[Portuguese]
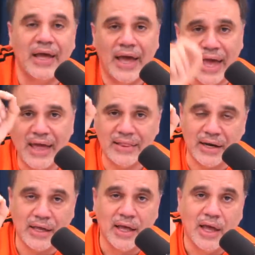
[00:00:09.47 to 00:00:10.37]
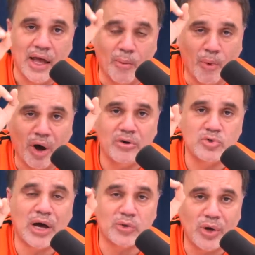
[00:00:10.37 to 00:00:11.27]
Hendrick é o maior
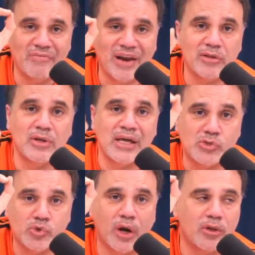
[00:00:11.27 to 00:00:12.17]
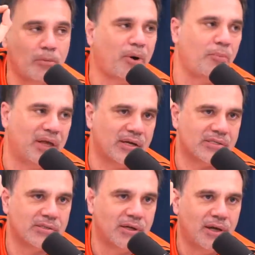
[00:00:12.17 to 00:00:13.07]
jogador revelado na história do
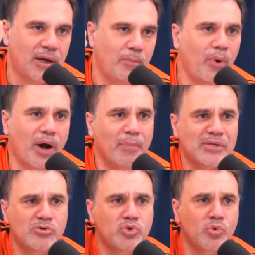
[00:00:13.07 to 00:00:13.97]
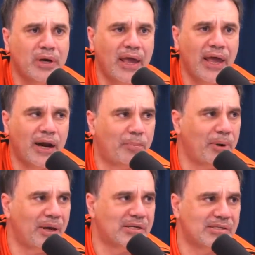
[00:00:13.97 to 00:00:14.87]
Palmeiras. Porra, mas e o Junqueira,
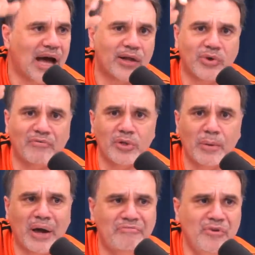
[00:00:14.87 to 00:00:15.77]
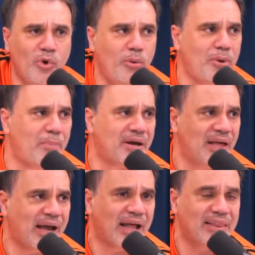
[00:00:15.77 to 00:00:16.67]
primeira estátua, Valdemar Fiume, o
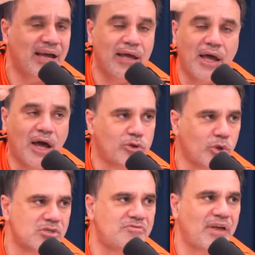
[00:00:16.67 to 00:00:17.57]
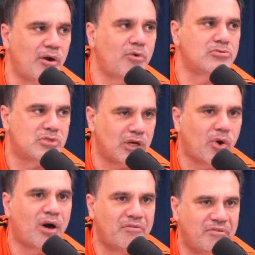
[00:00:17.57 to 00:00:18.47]
Berdan Catani, todos vieram com
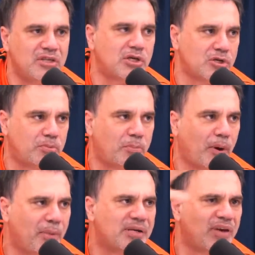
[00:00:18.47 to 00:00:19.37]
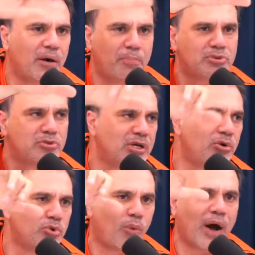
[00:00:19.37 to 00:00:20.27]
19, 20 anos pro Palmeiras, vieram pro
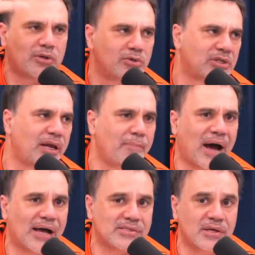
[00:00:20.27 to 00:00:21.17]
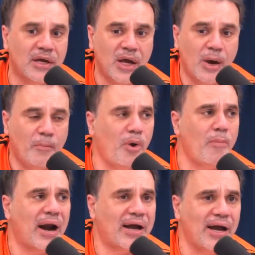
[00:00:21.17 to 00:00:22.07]
segundo quadro, não tinha nem base. Porra, o
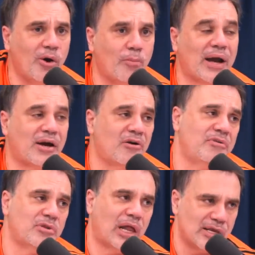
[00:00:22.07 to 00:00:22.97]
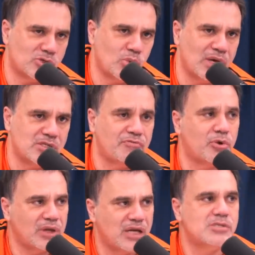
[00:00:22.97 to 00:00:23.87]
Marcão, Marcão veio do Alensuense e
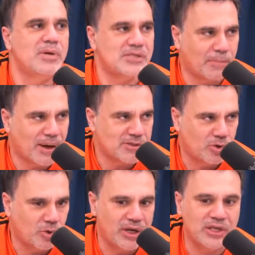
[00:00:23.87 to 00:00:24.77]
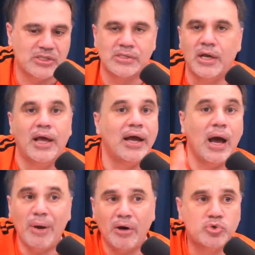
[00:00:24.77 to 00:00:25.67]
ficou três meses na base do Corinthians.
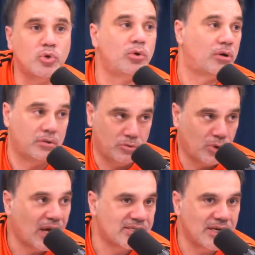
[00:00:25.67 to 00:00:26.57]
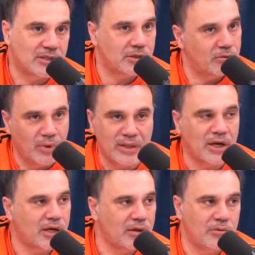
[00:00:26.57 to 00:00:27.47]
Gabriel Júnior, do cacete. O
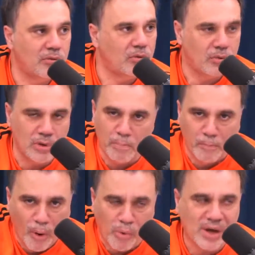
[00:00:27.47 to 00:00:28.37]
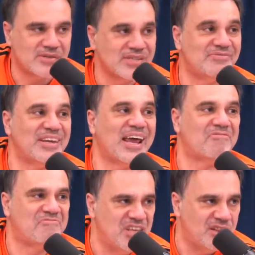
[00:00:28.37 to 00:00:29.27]
Hendrick, eu poucas vezes vi na
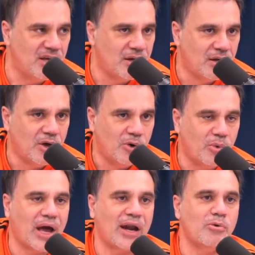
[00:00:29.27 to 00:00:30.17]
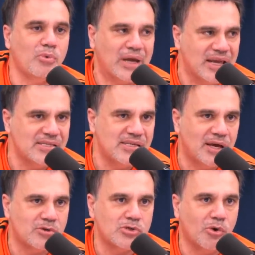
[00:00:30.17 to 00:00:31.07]
vida um cara com 15
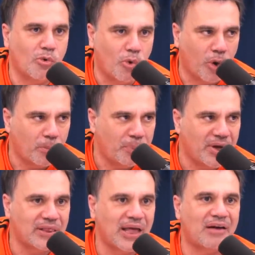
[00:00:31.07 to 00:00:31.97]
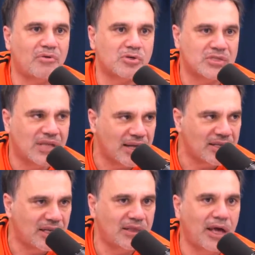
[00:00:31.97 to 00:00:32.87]
anos ter o corpo que tem, a
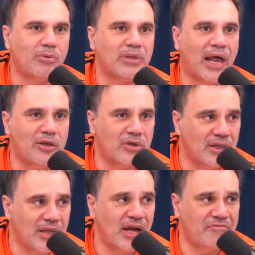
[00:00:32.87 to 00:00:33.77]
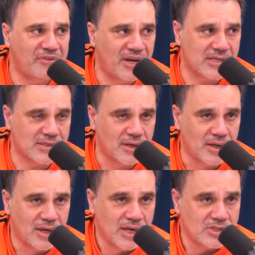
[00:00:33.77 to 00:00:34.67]
velocidade que tem, o talento que tem, a frieza.
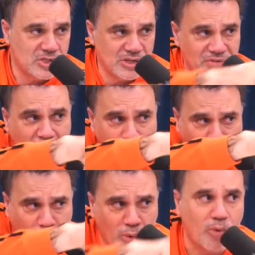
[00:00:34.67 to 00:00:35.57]
Ele já tem Se estiver há pouco com o